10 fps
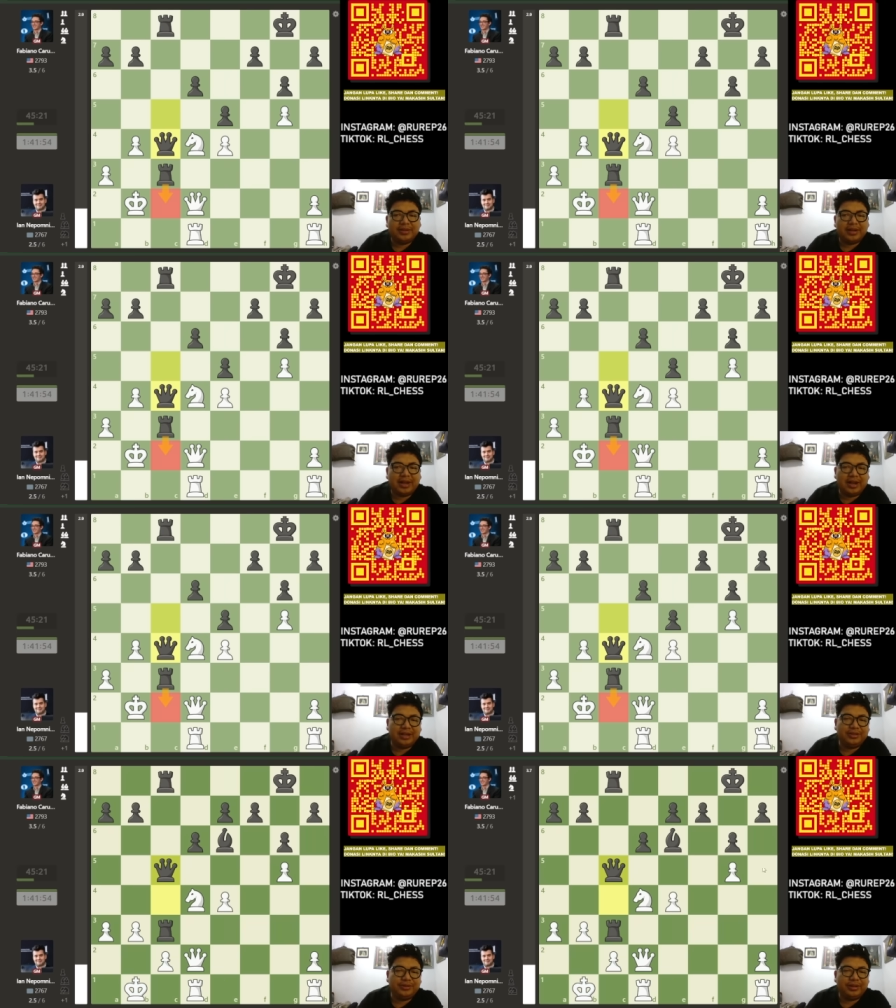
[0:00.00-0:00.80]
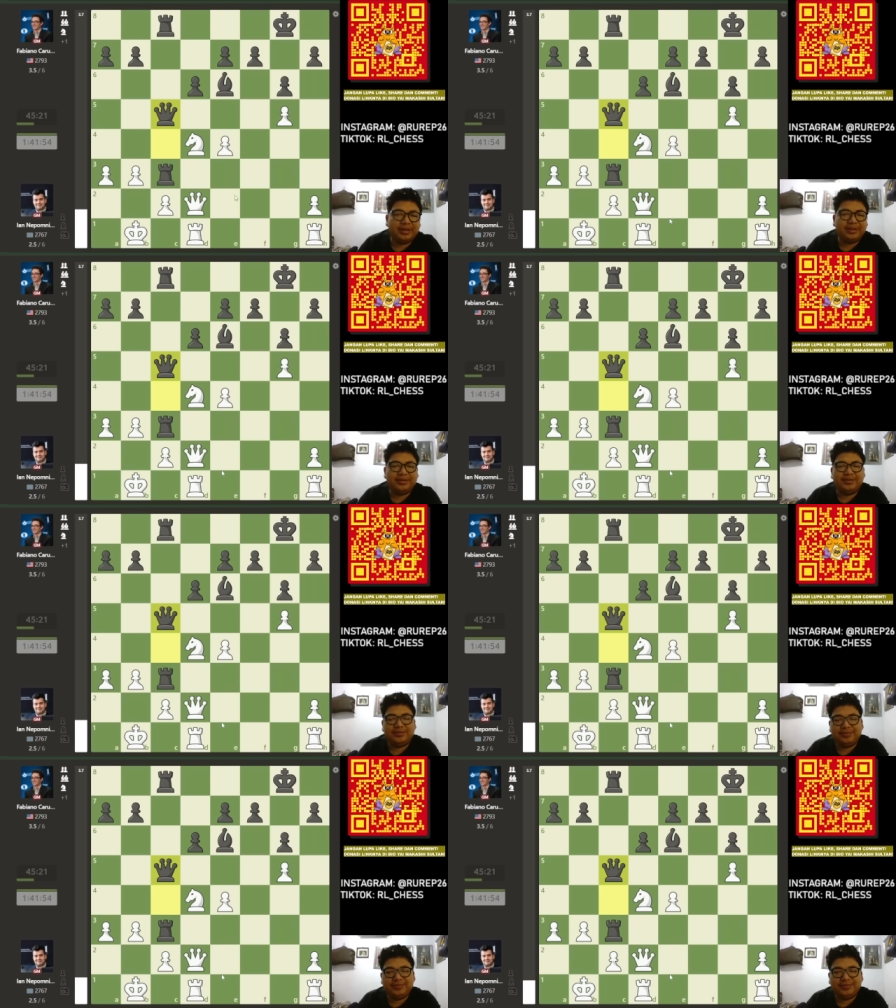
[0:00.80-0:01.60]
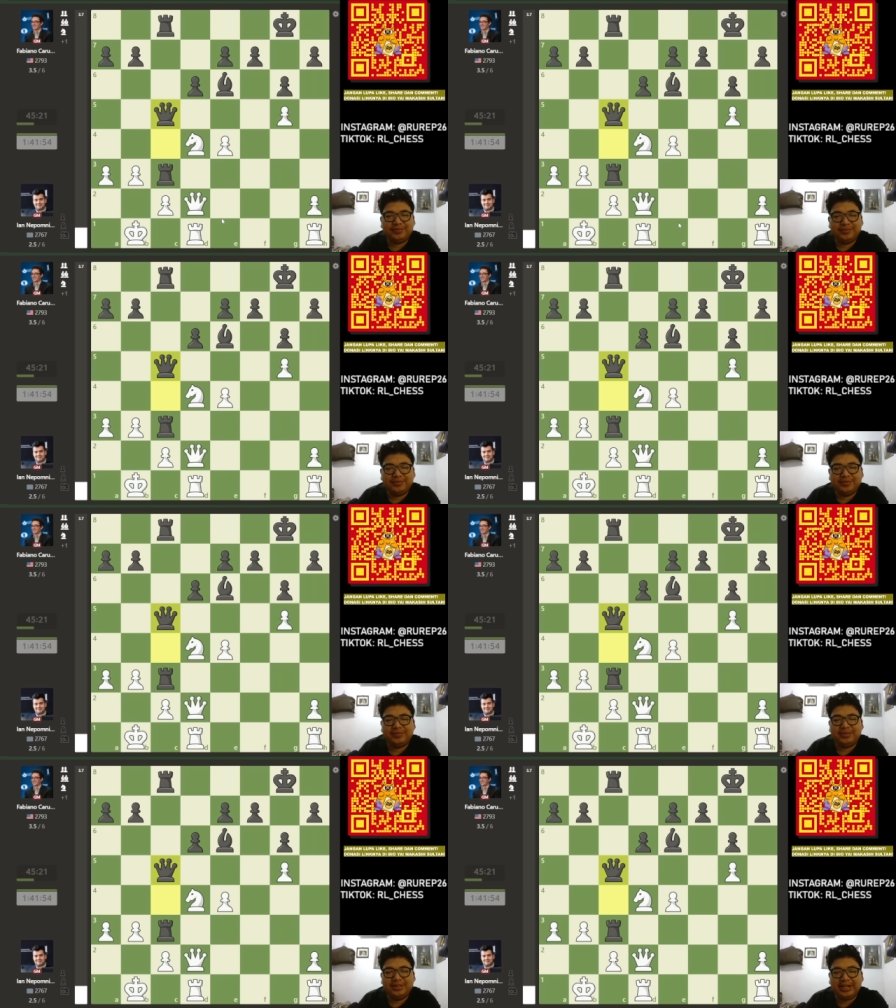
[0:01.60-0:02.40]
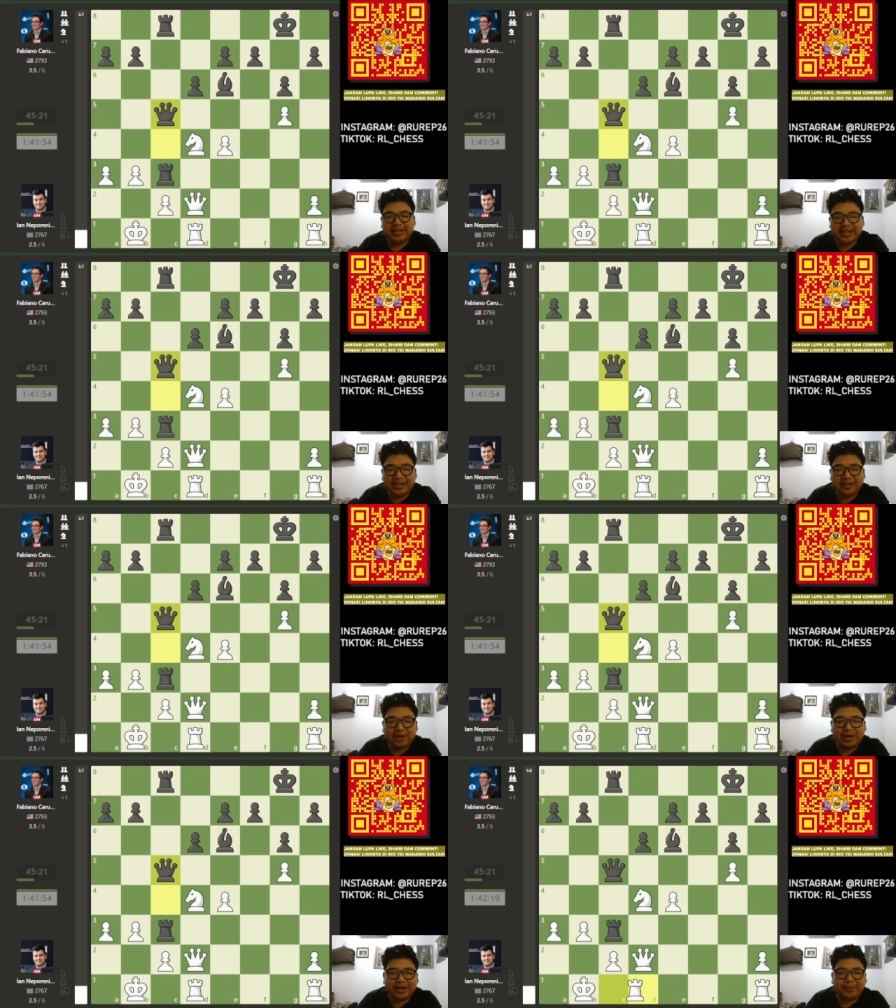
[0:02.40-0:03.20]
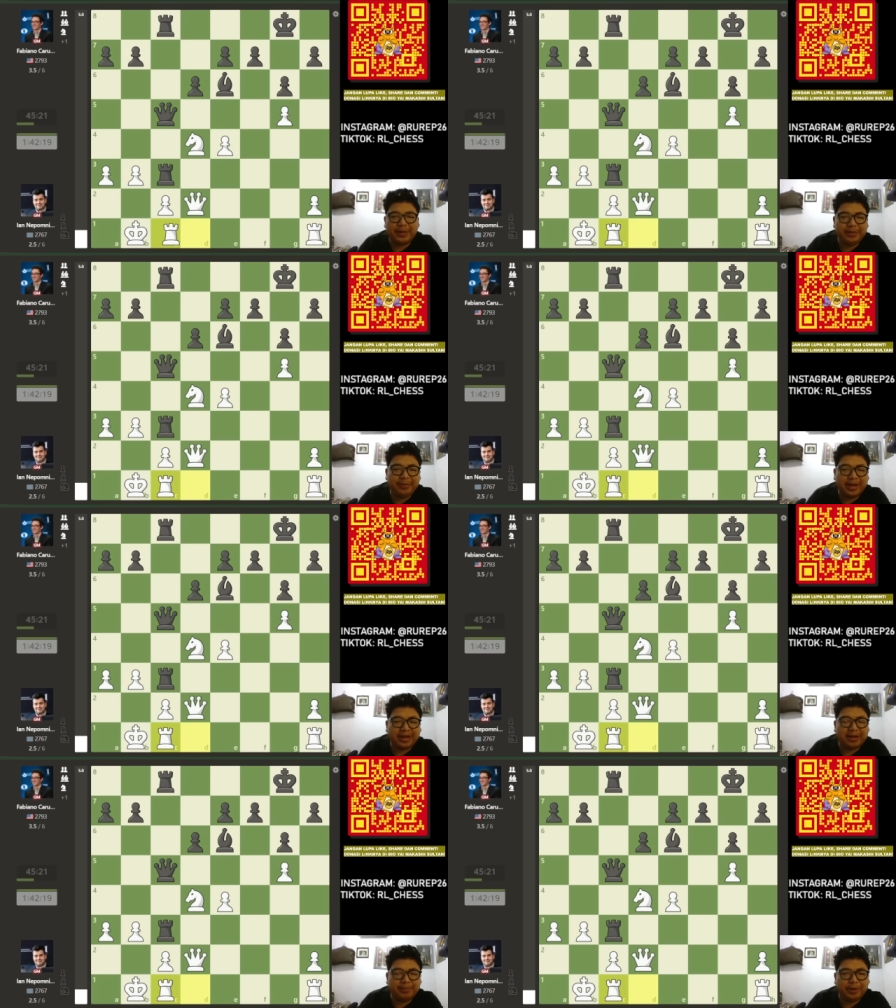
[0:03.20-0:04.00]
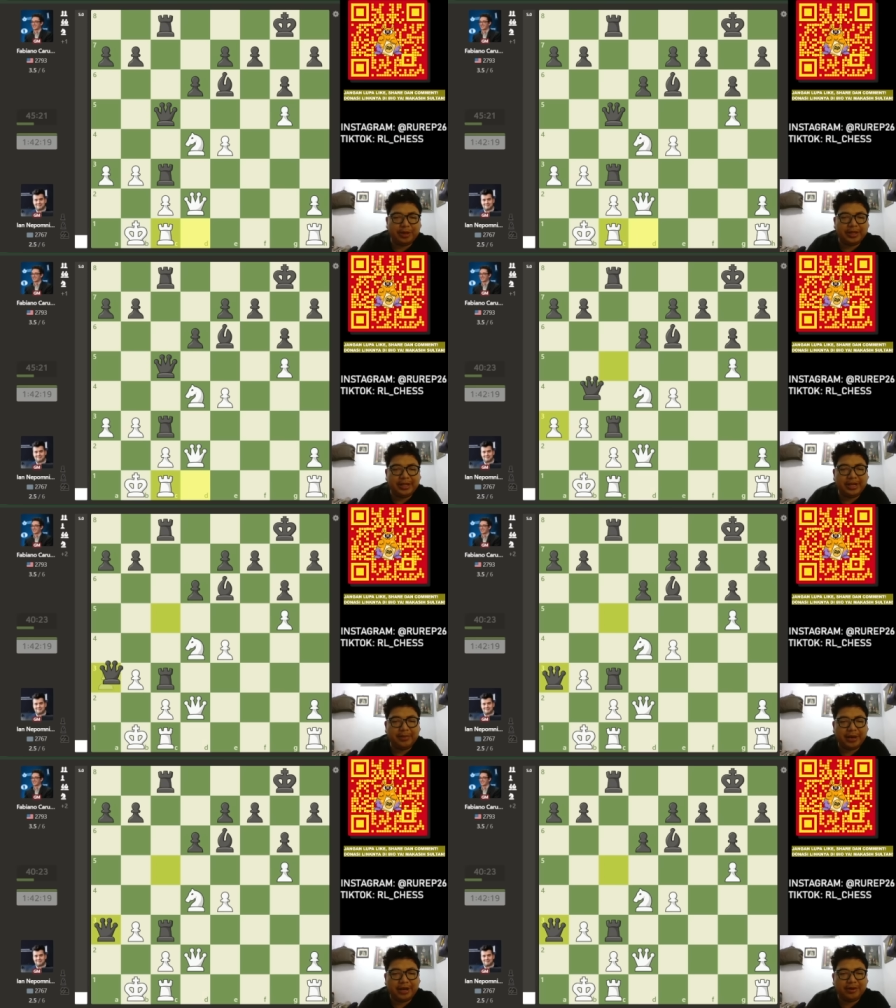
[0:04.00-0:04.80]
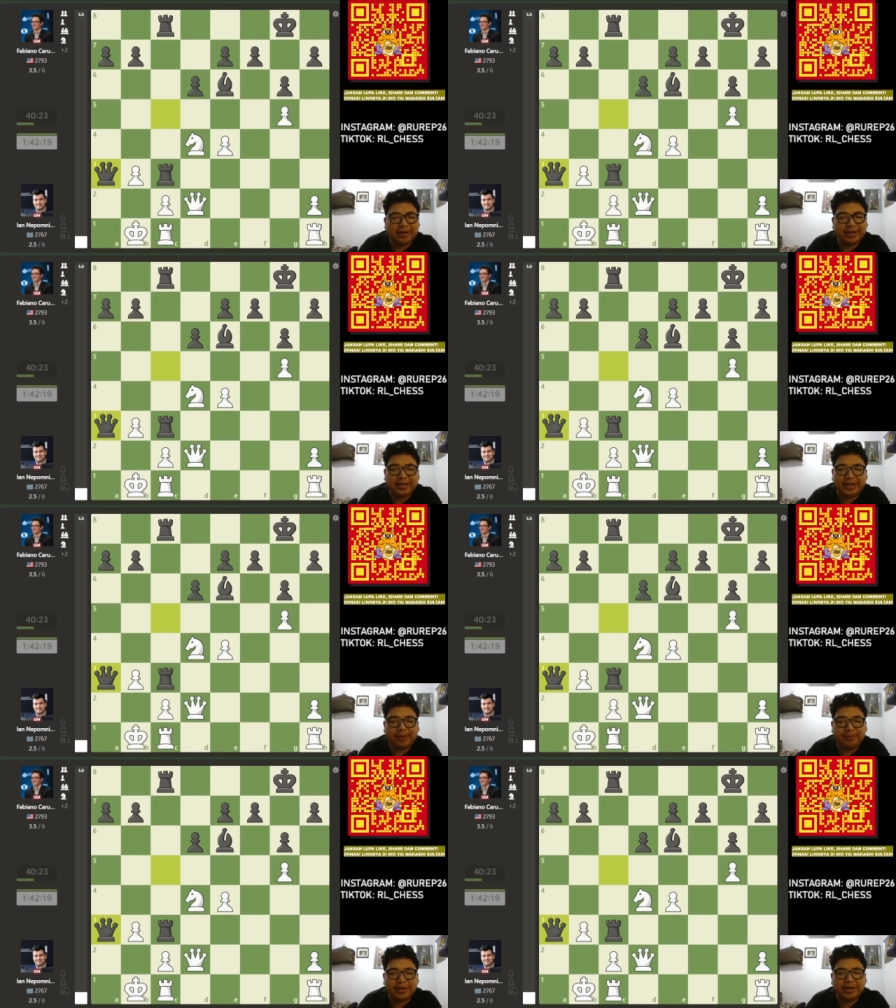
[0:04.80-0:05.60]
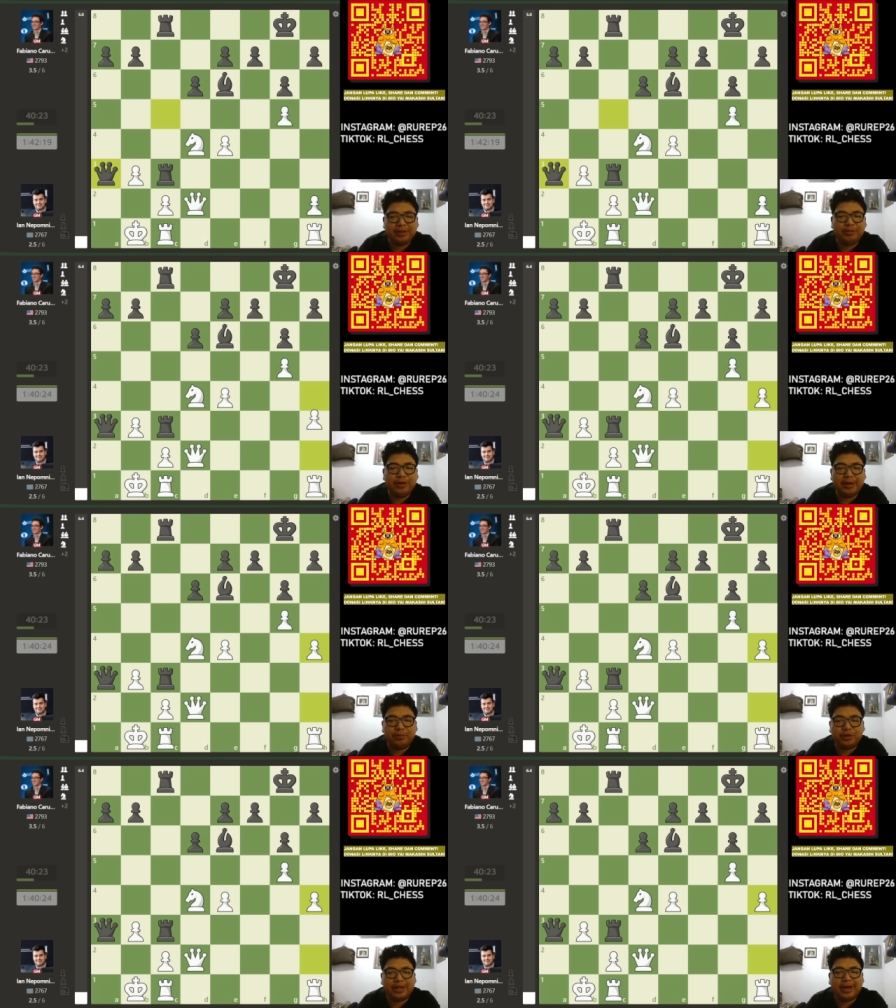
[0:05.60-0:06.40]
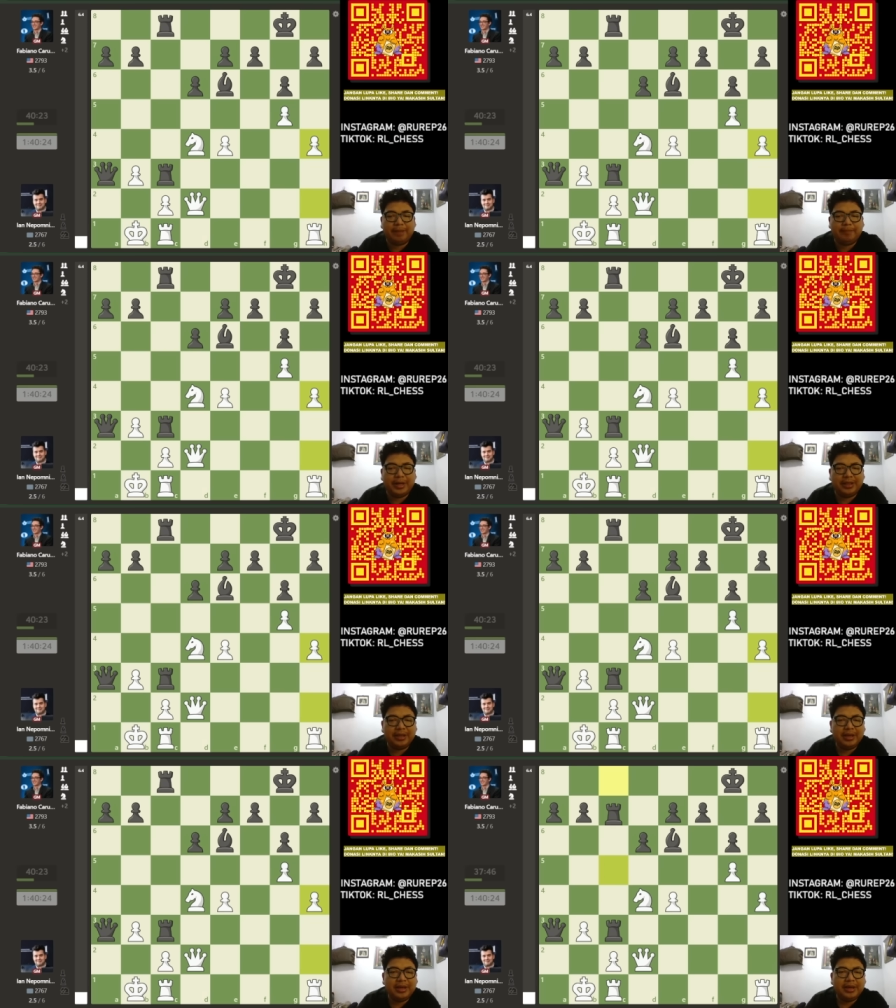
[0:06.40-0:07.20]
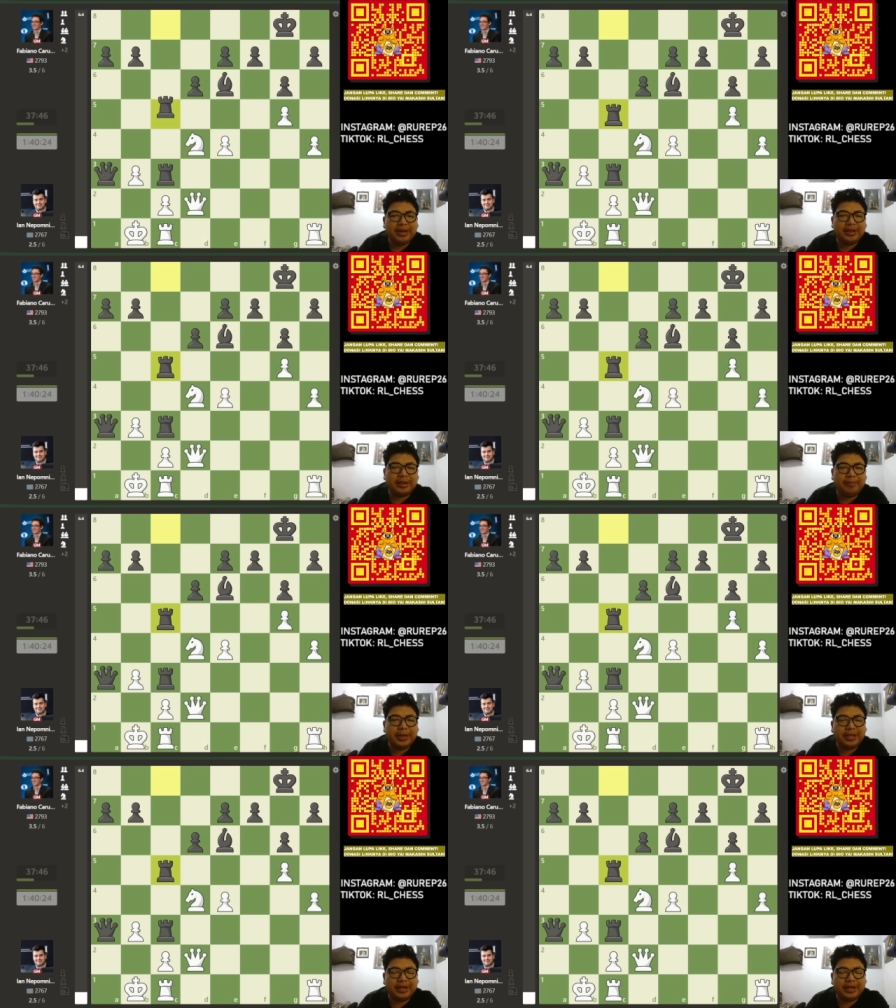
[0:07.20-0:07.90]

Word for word: Kalah juga. Jadi itulah kenapa dibiarkan pion A3 dimakan oleh hitam dan kemudian putih h4, Hitam benteng